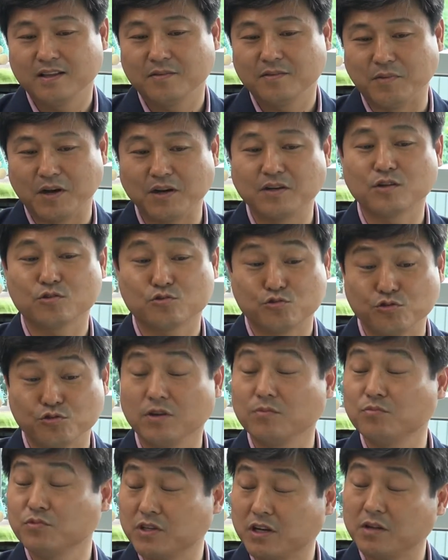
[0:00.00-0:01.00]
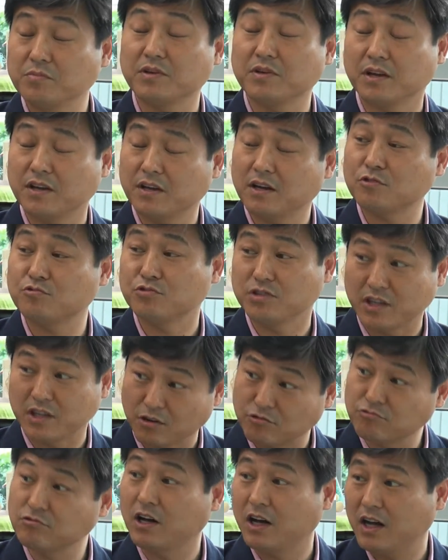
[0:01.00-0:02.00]
마을에서 중요한 문제를 함께 해결할 수
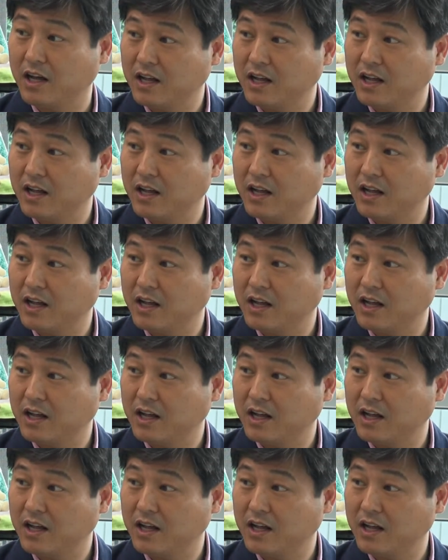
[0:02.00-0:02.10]
있겠구나.